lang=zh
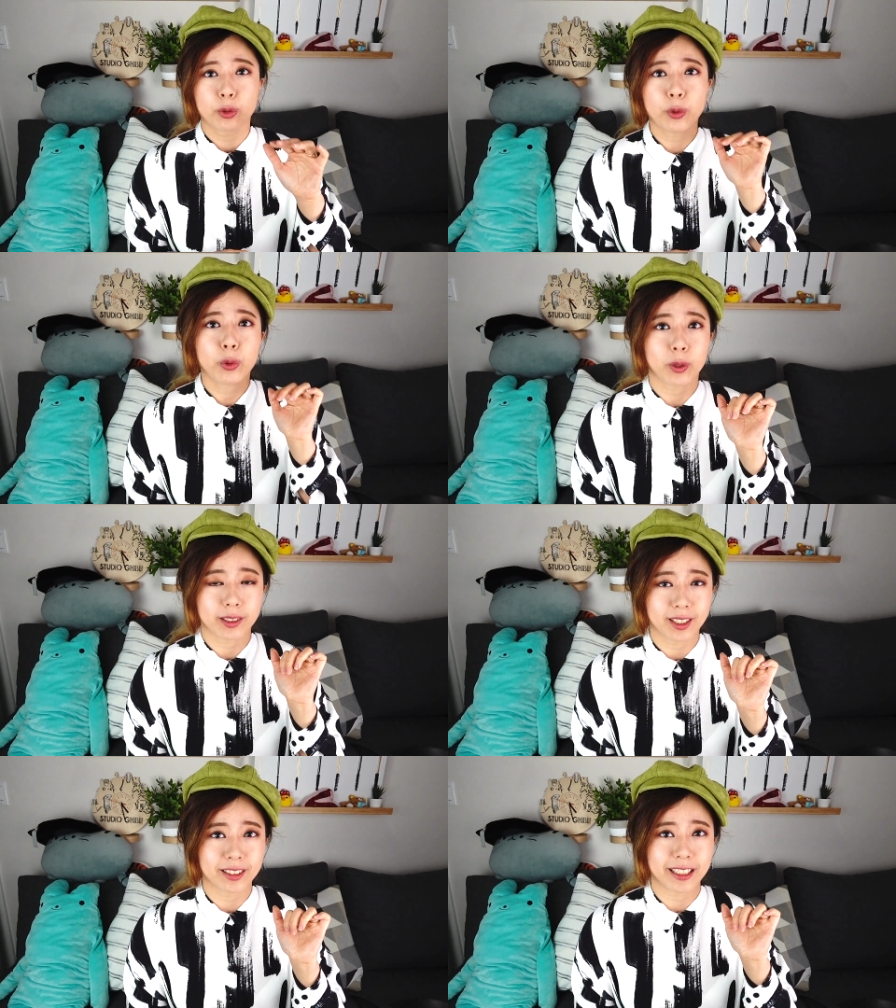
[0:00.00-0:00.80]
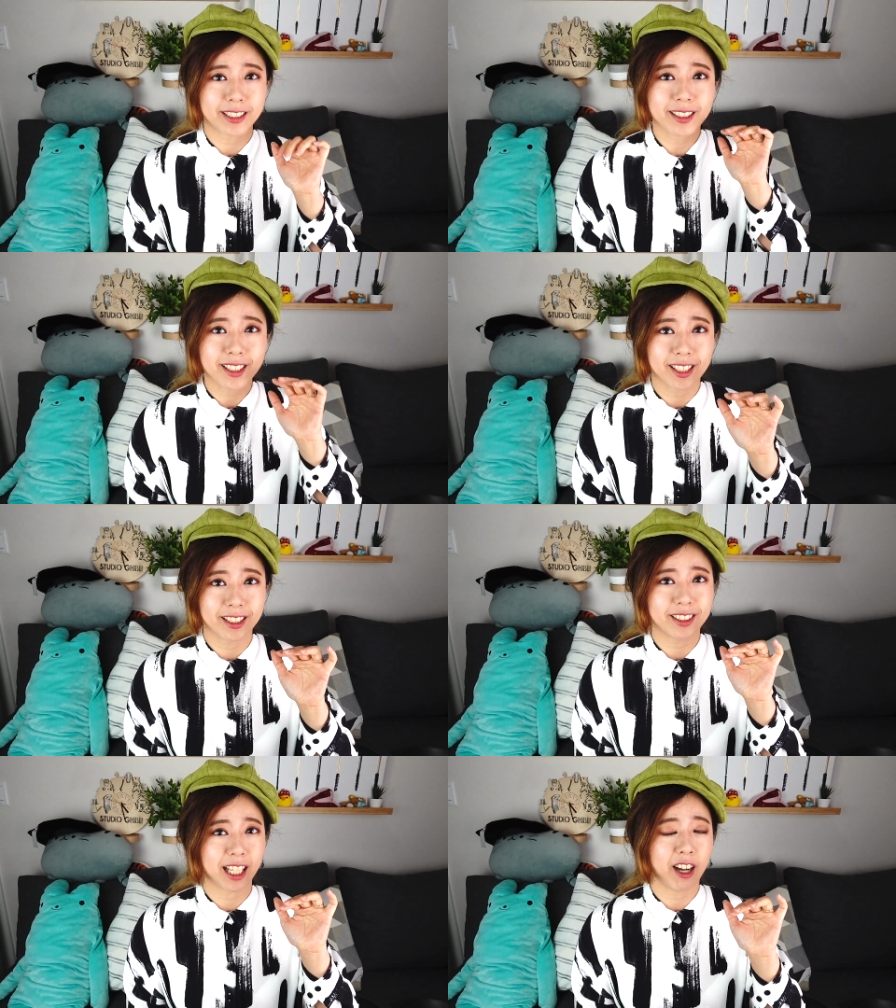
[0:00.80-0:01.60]
如果呢你真的
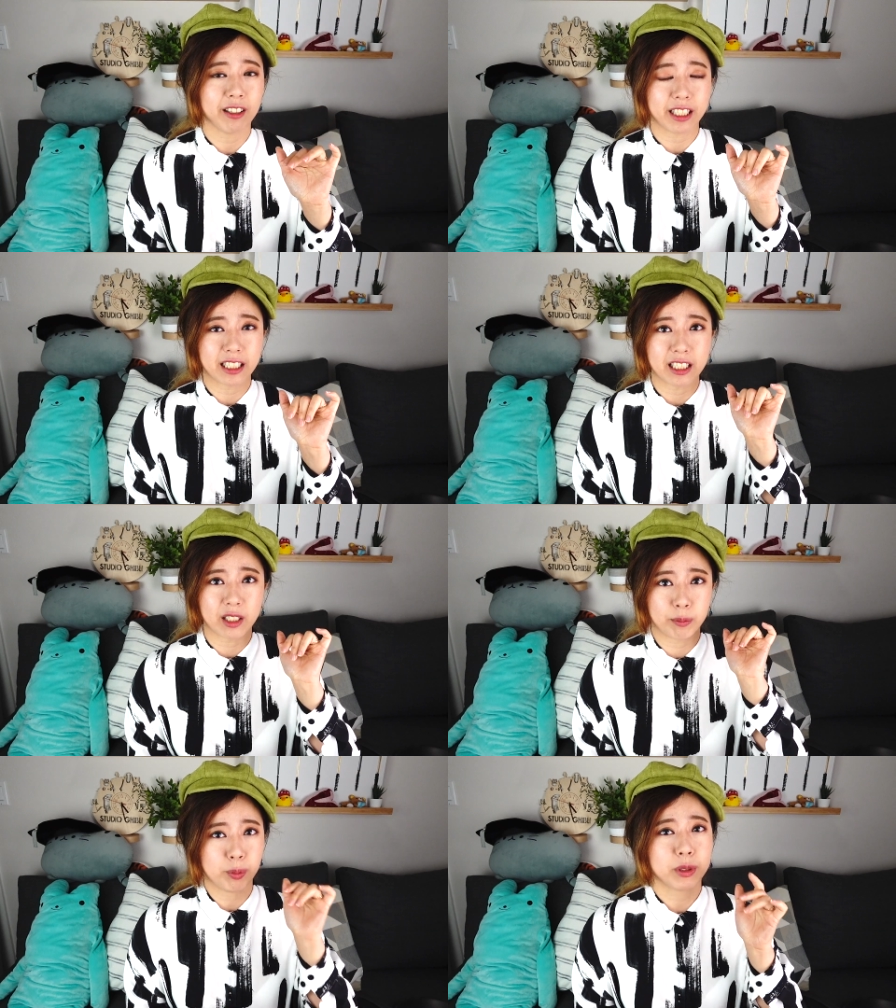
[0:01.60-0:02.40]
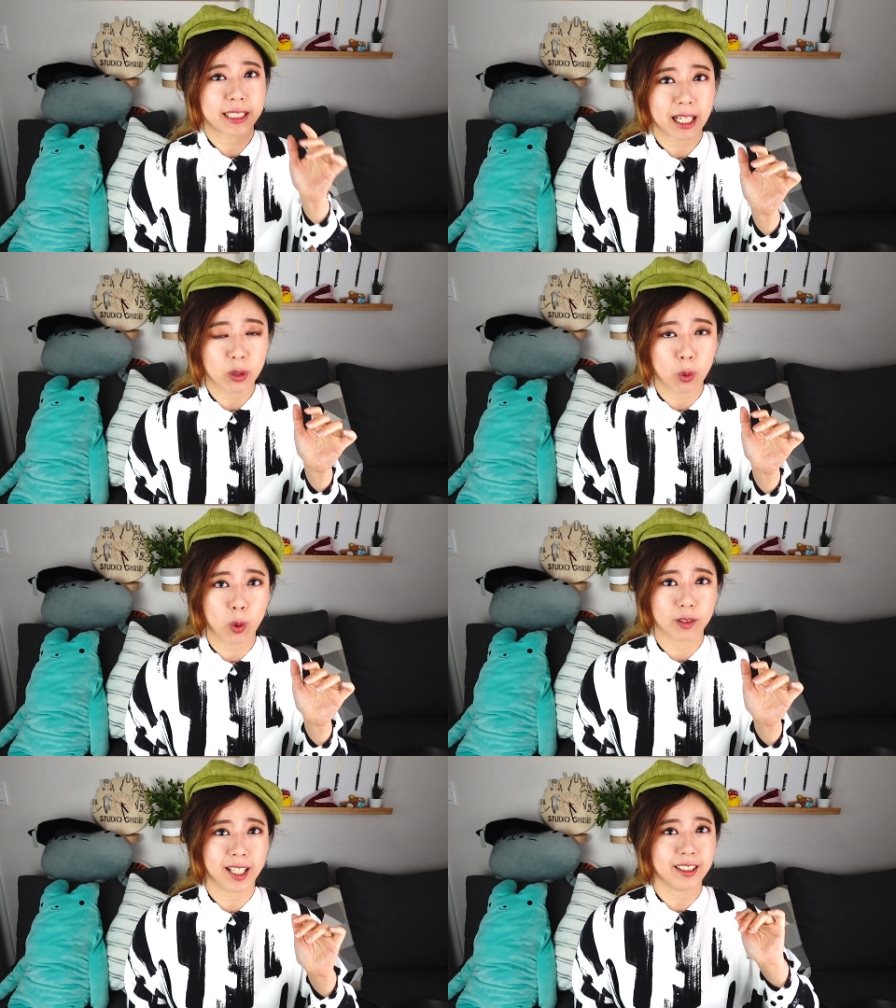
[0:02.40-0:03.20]
很想要一个不粘
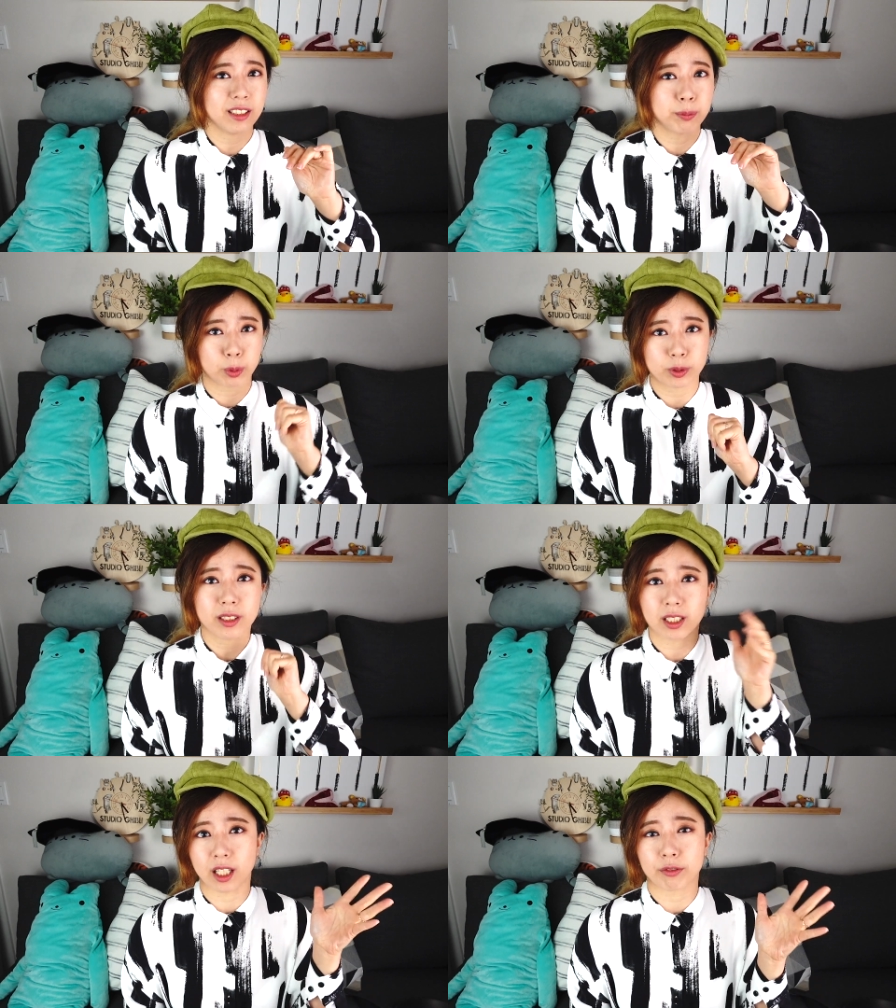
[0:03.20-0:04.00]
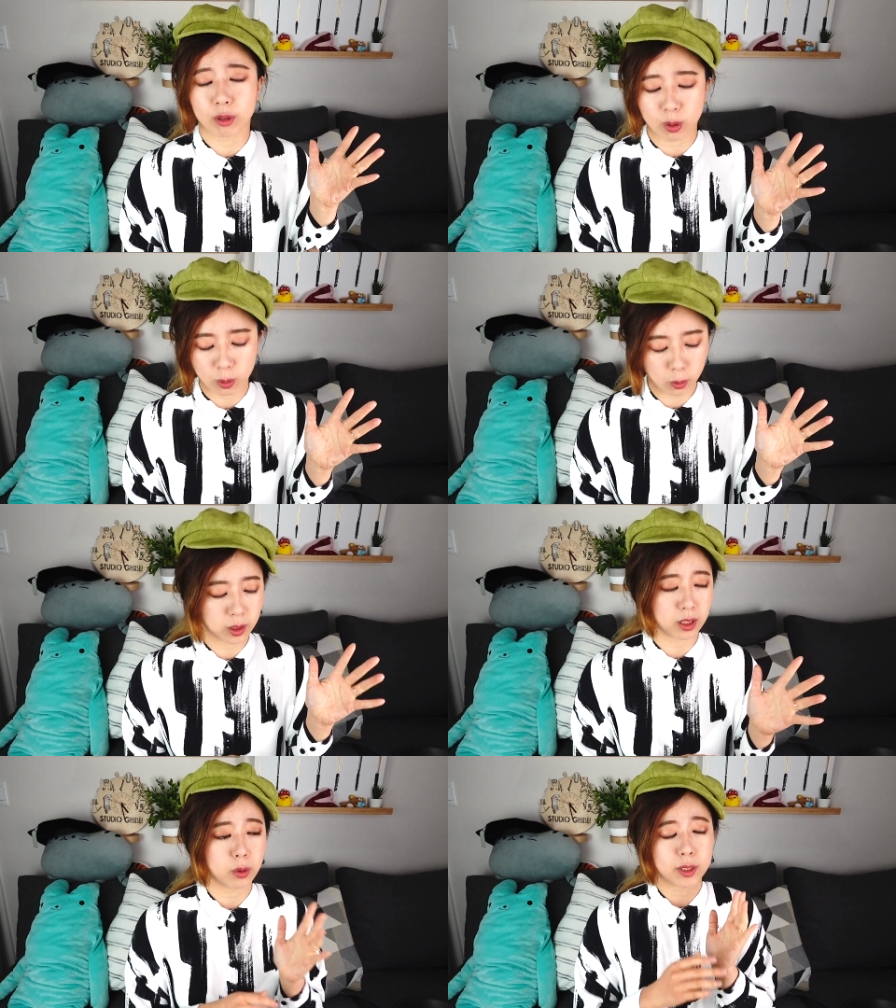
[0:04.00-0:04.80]
锅，但是不是铁氟龙锅
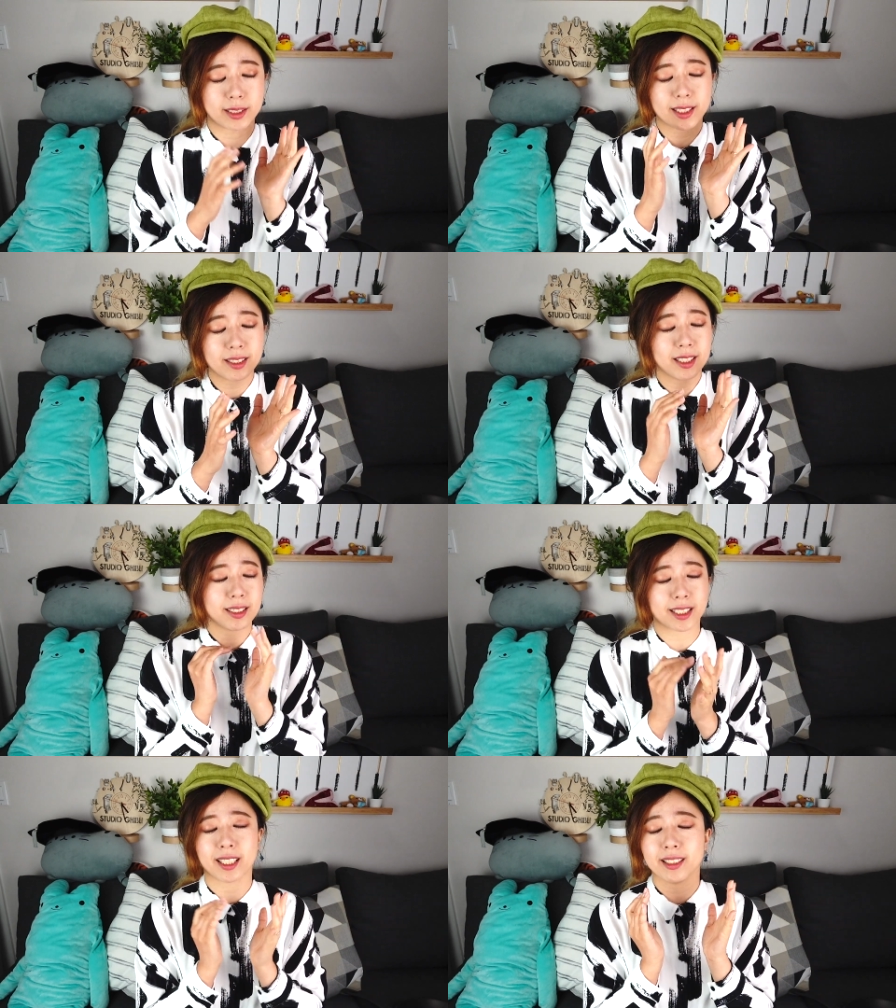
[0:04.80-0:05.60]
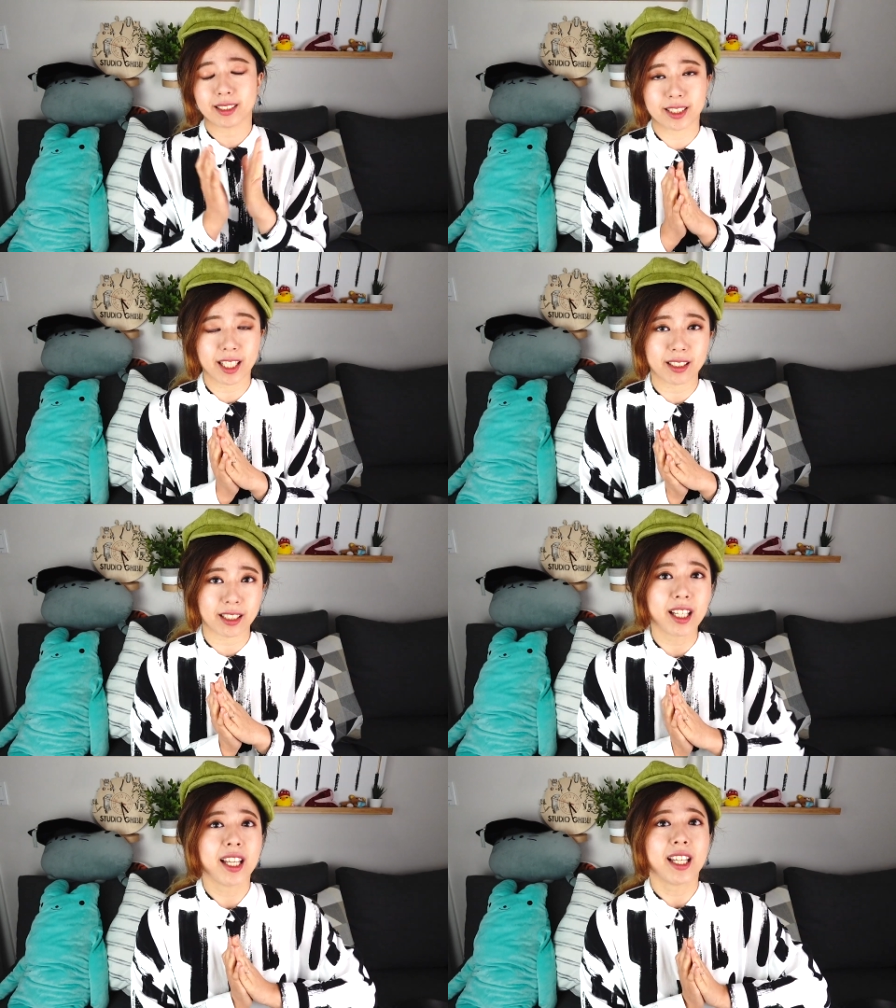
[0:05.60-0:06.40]
的，我真心诚意的建议你